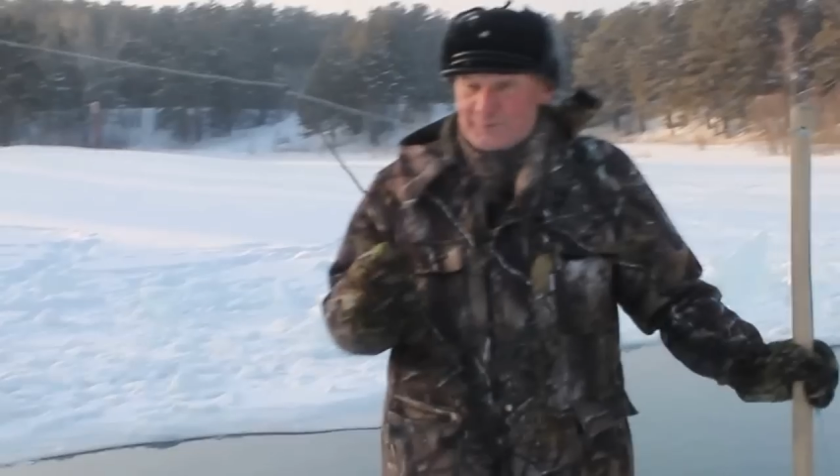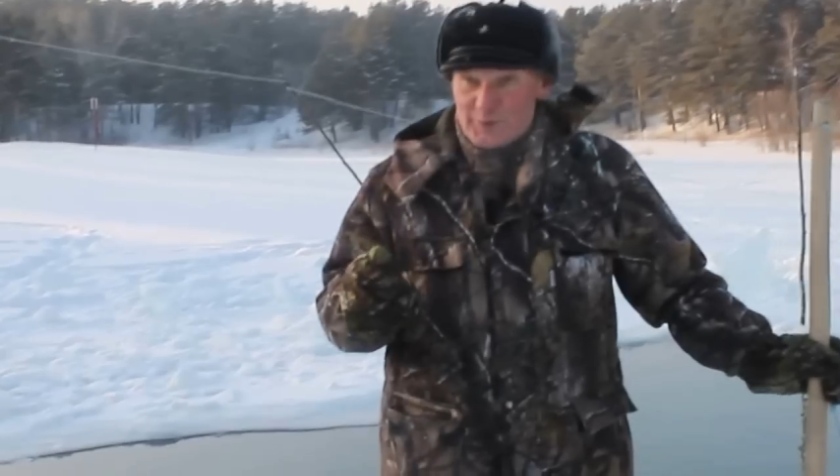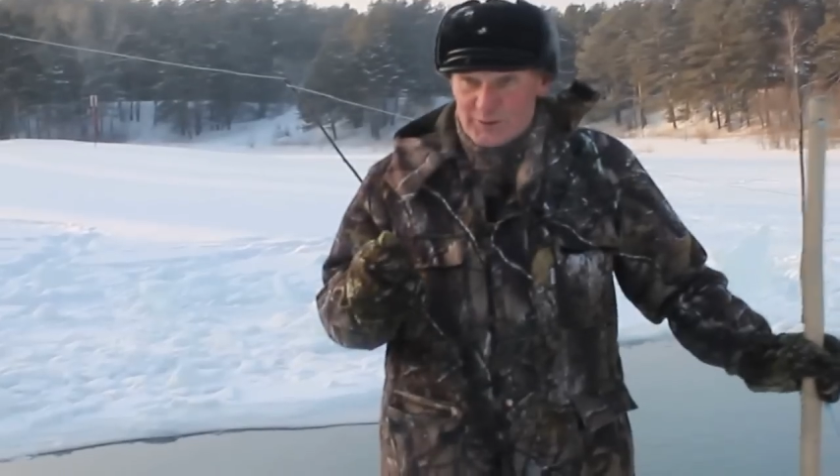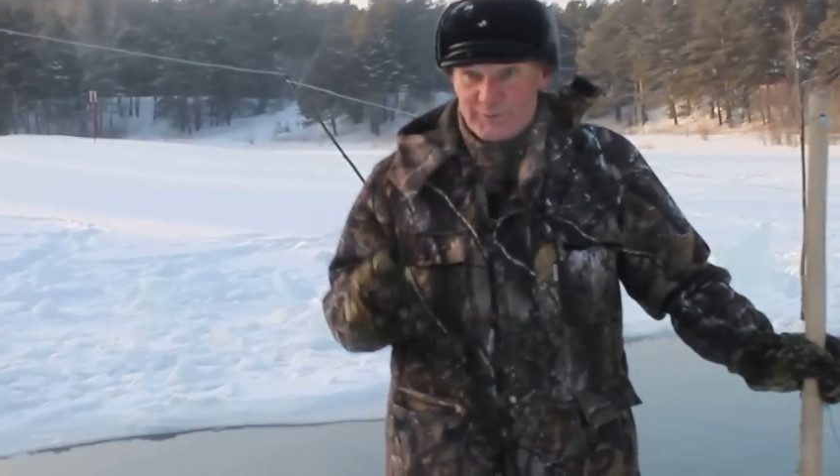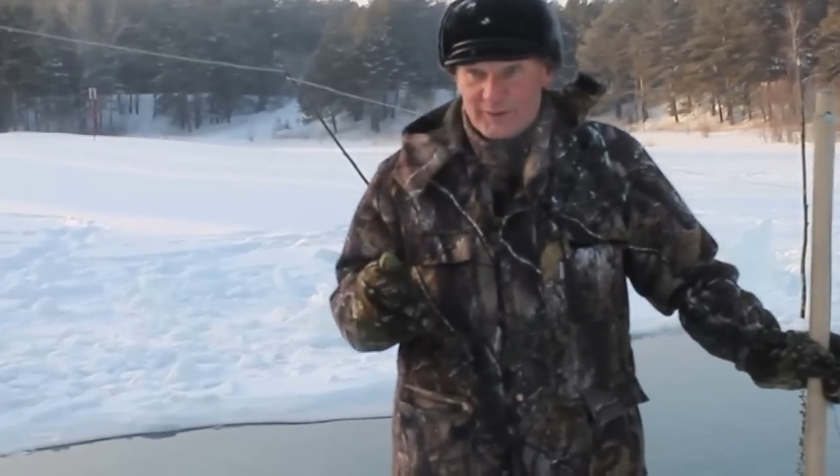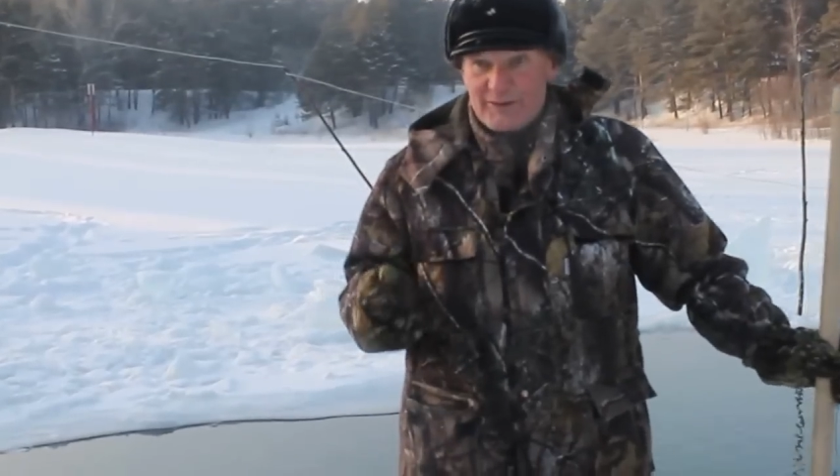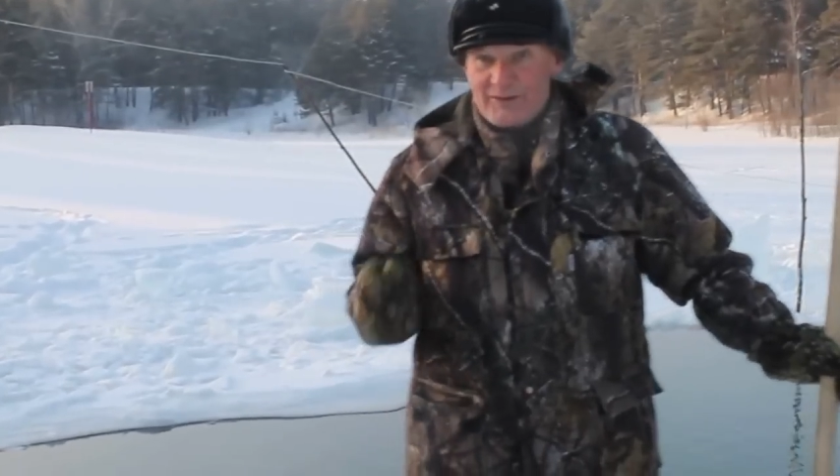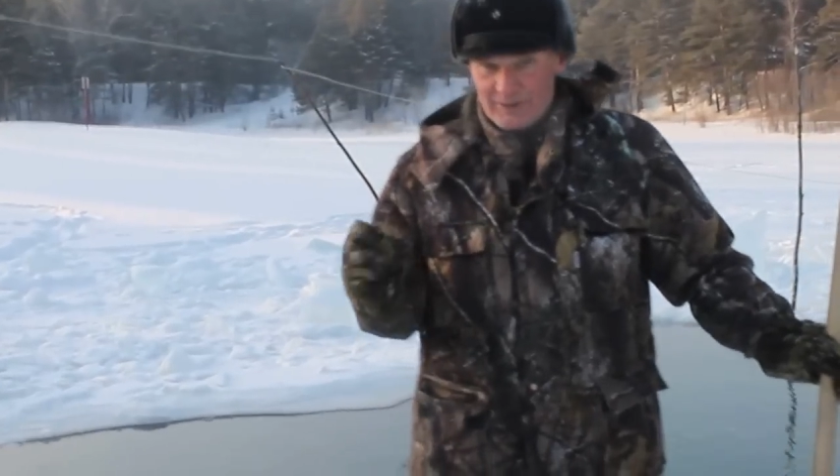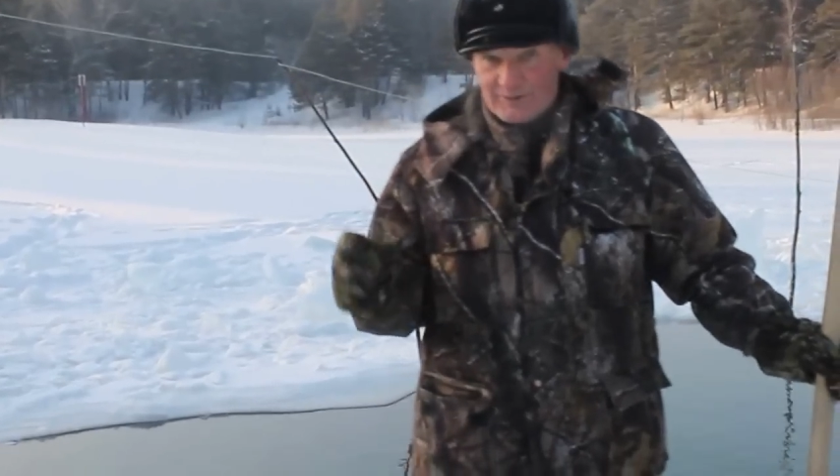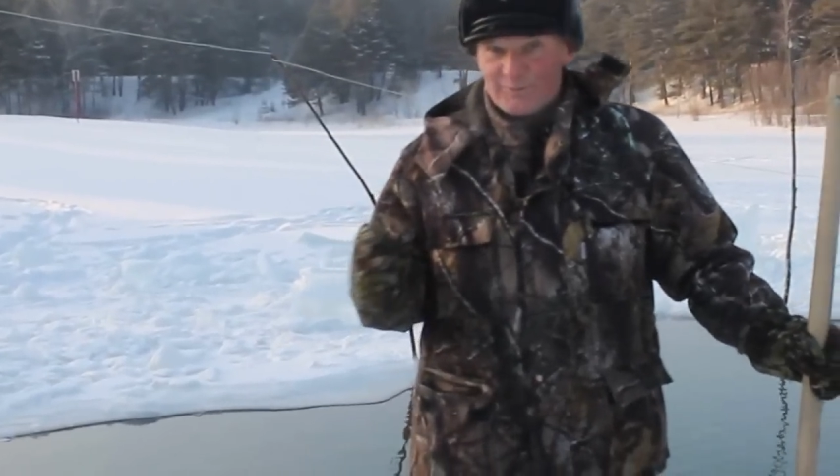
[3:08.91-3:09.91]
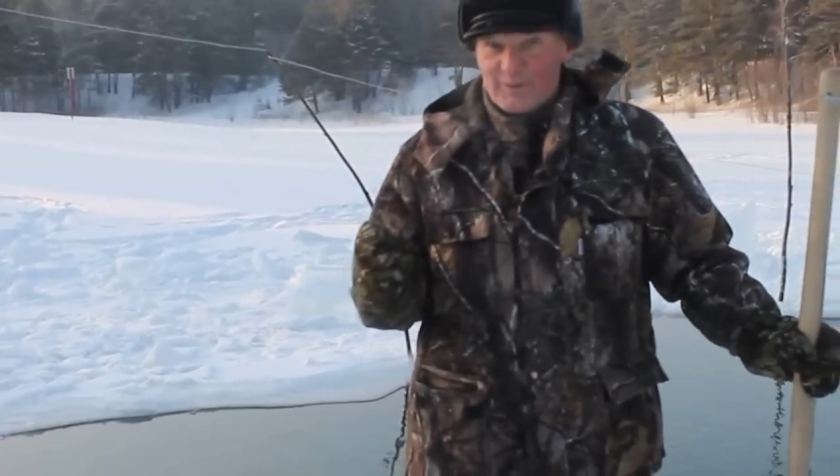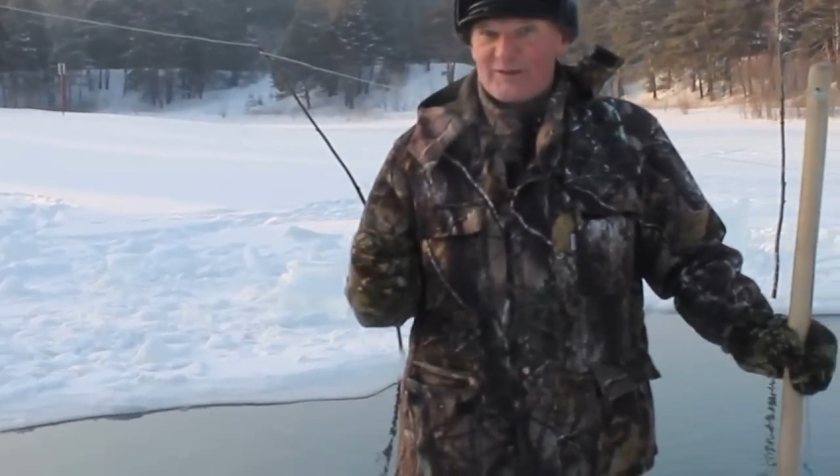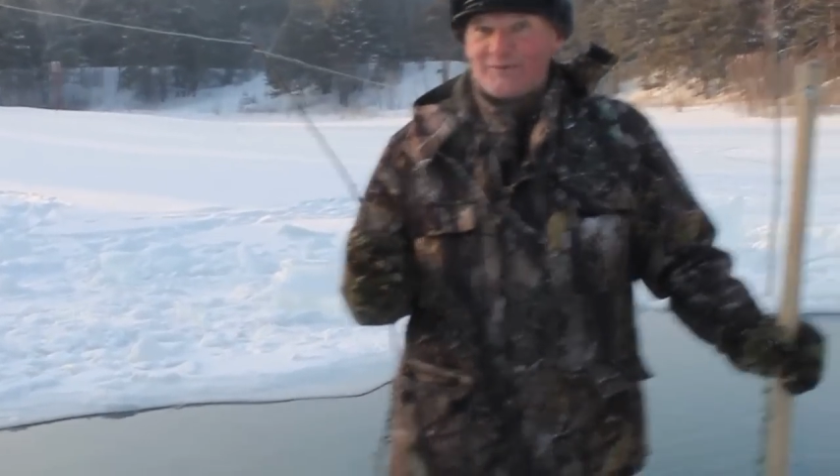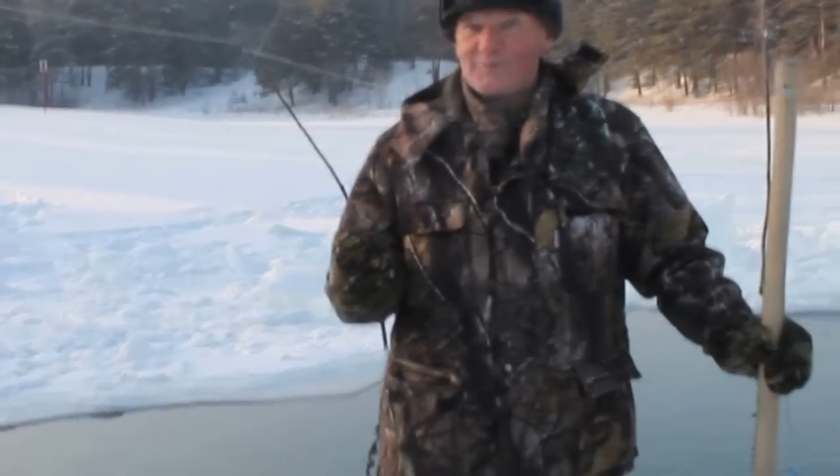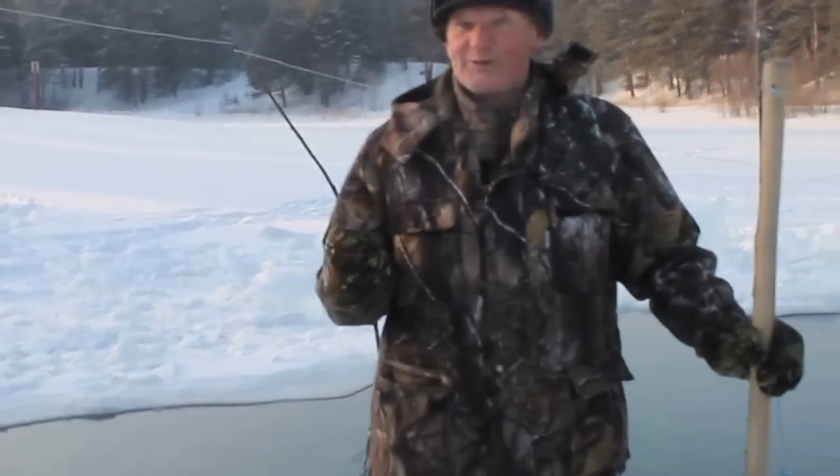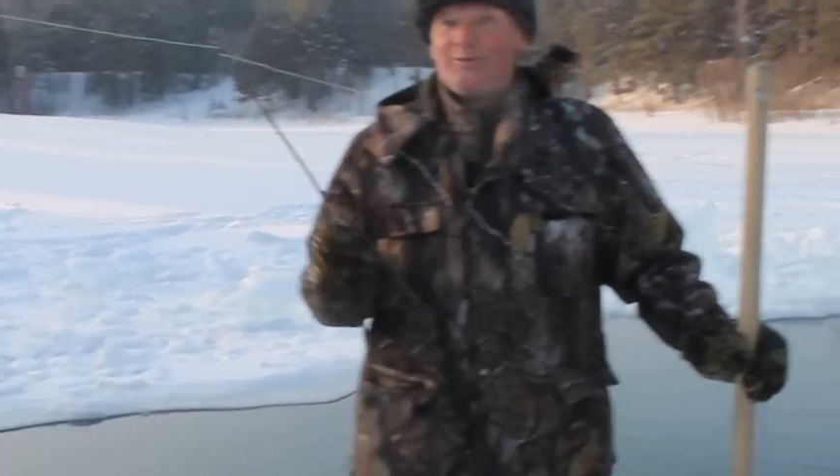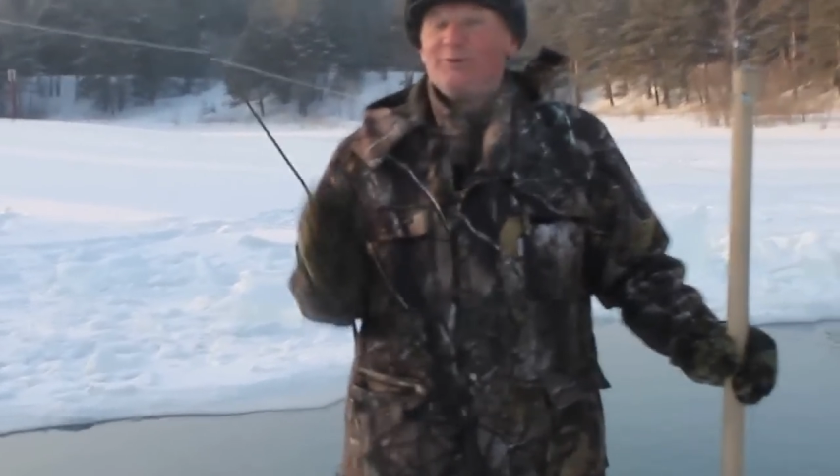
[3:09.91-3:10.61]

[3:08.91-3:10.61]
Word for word: проруби, искупаться в проруби,